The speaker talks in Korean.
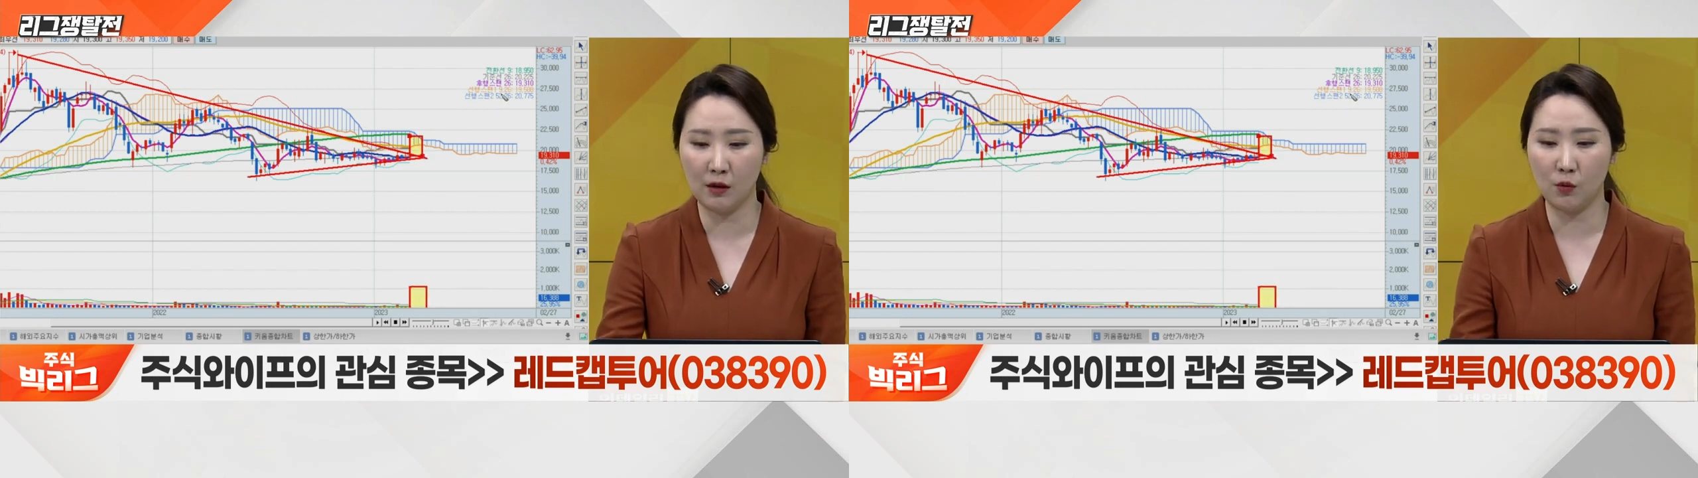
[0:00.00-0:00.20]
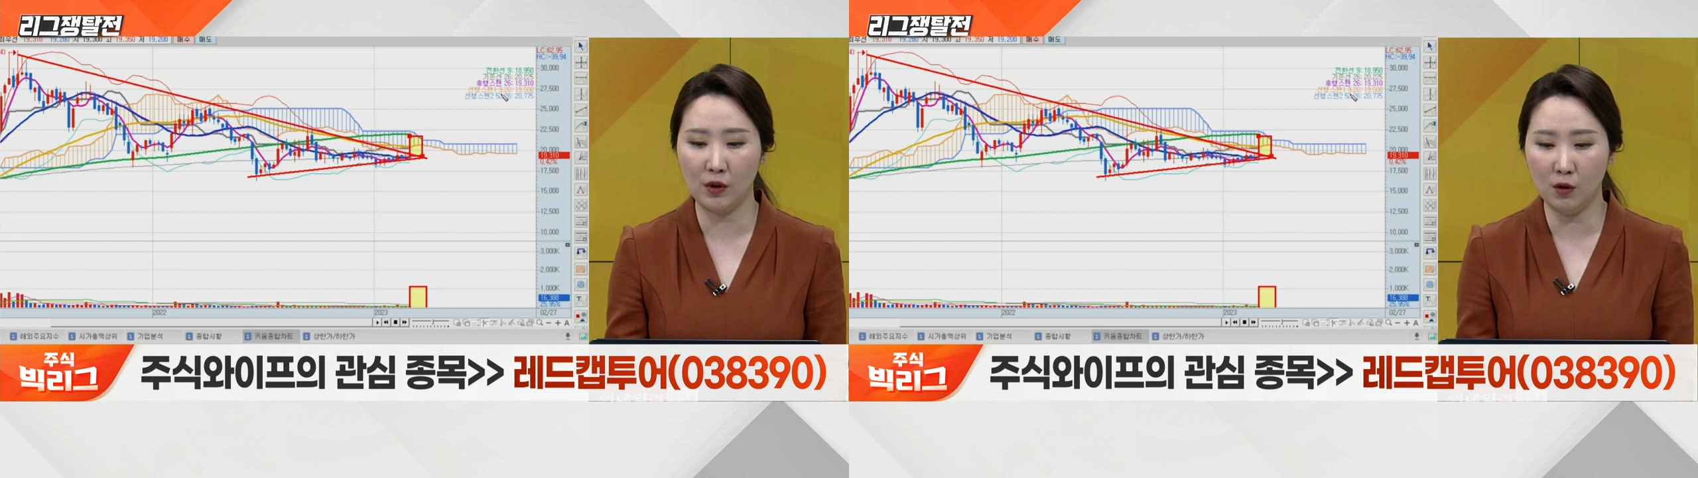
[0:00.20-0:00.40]

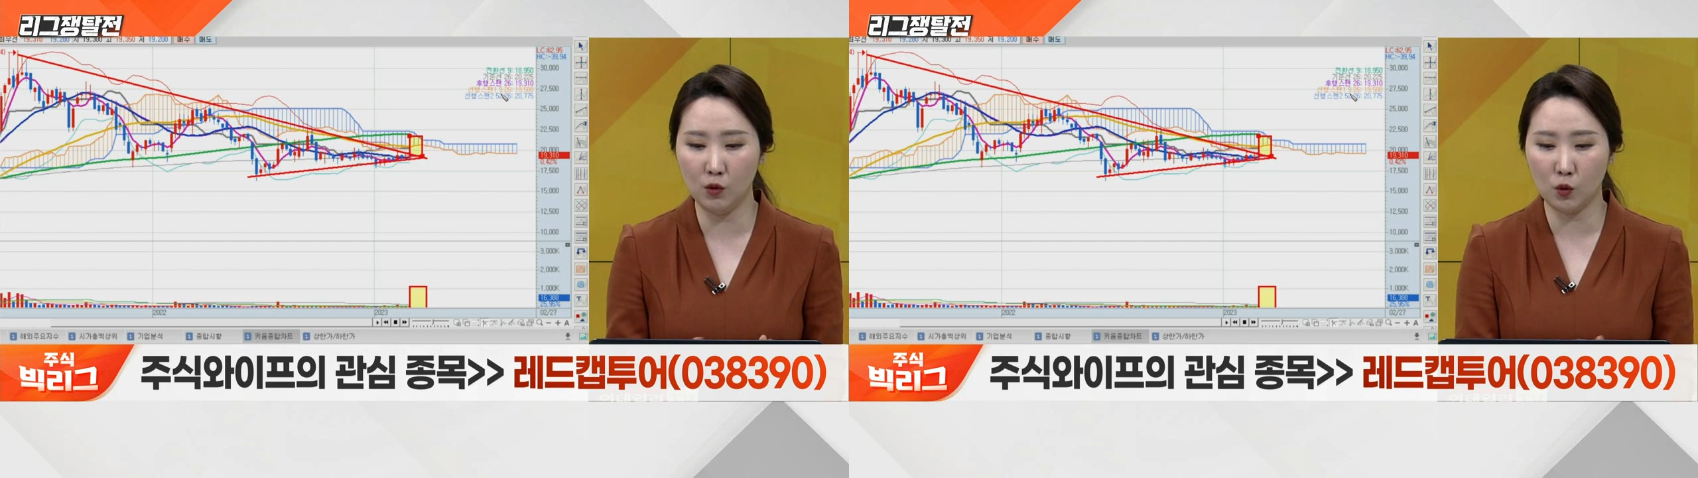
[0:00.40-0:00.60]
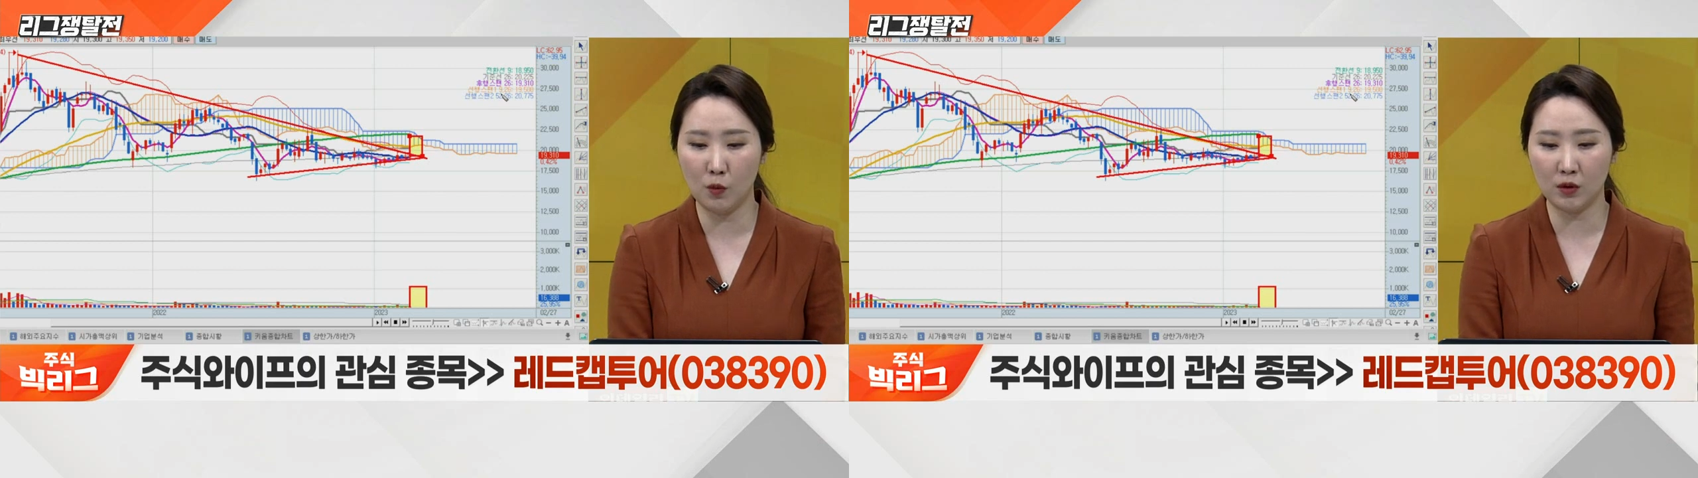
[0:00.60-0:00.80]
그리고
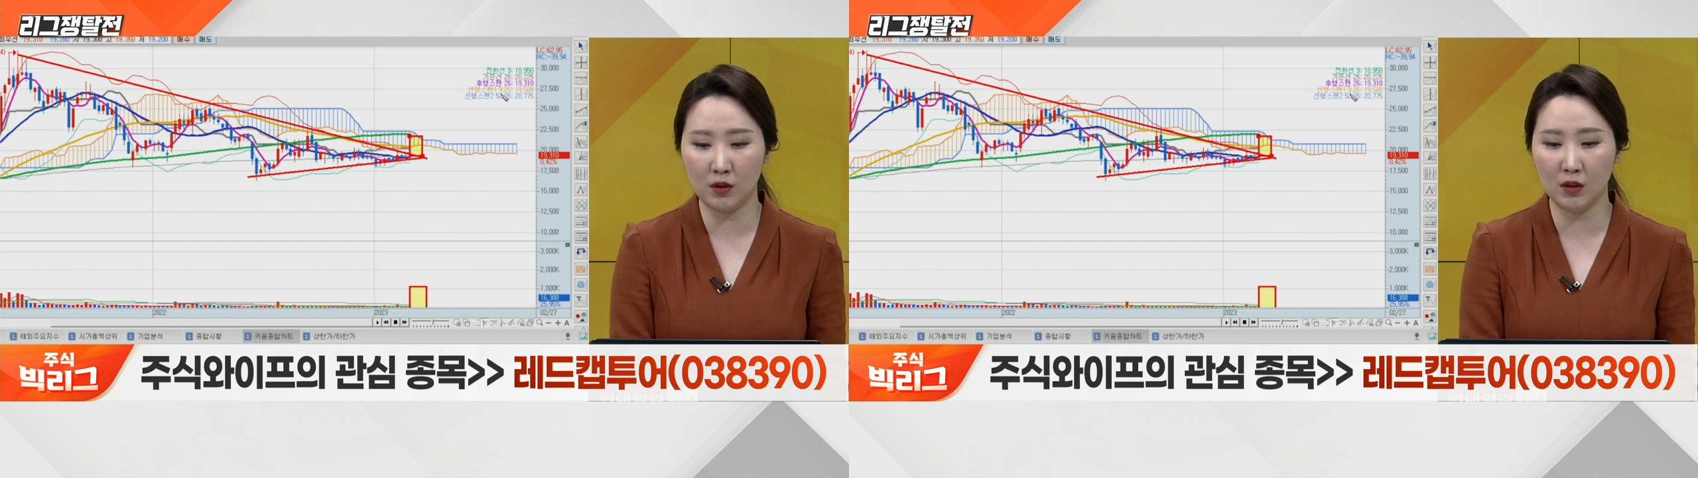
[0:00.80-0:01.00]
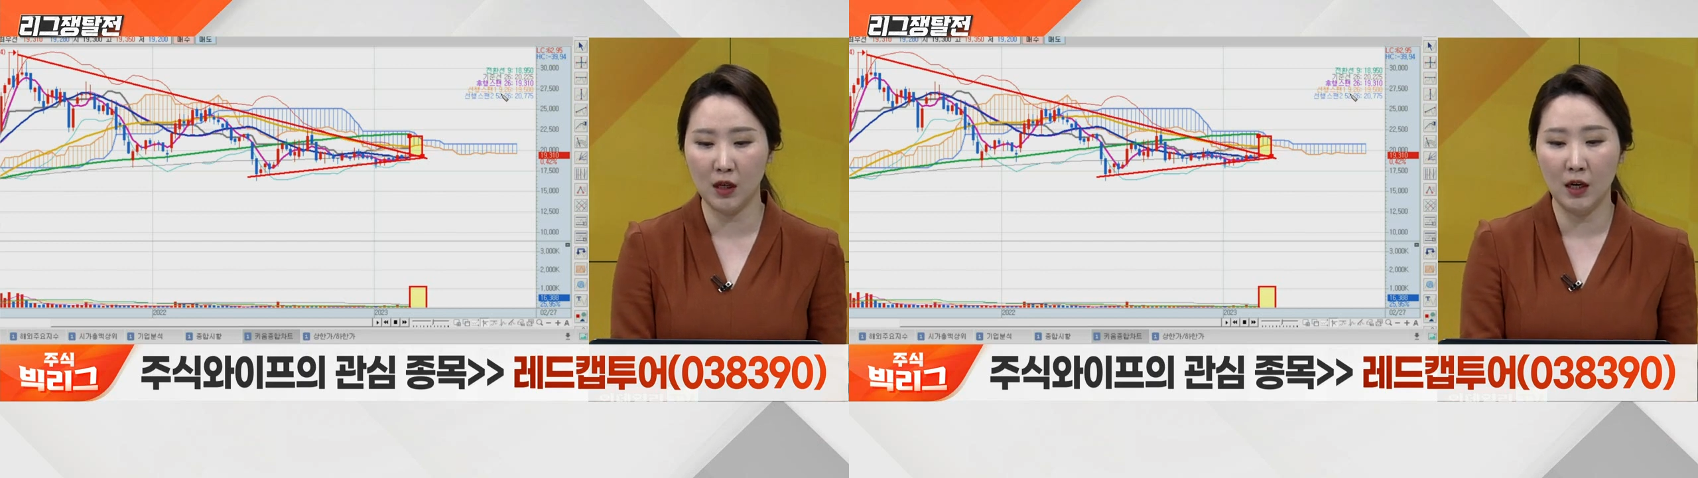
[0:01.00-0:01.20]
이런
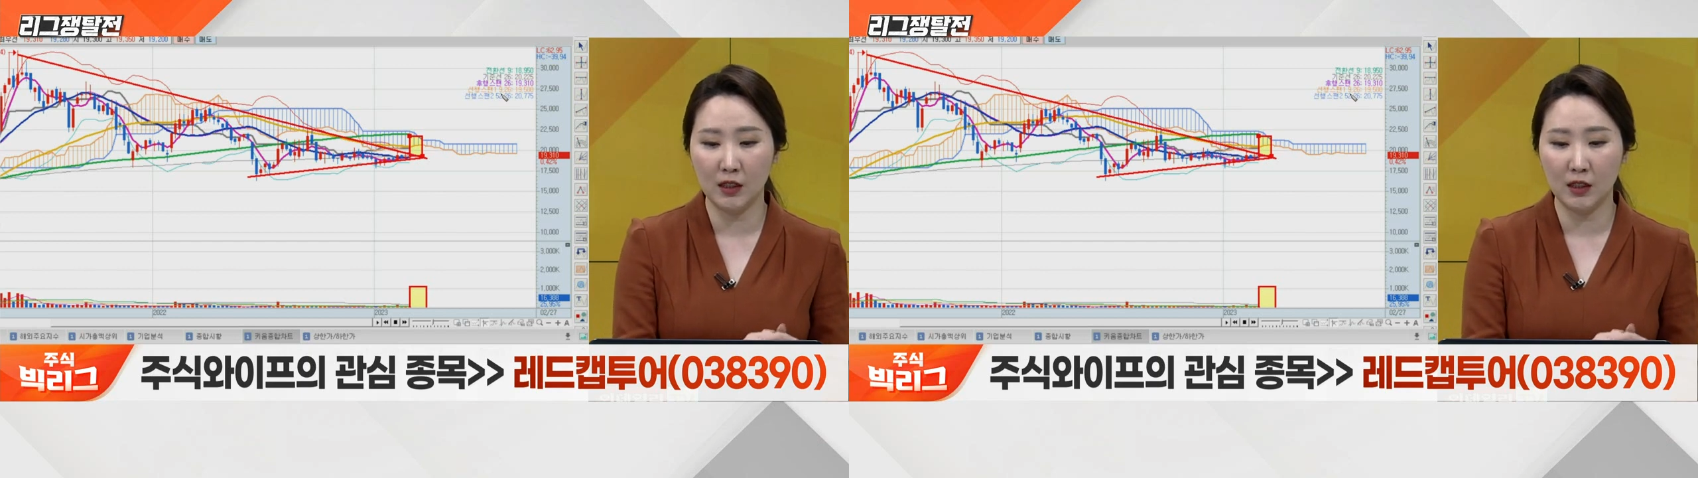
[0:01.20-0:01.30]
종목들을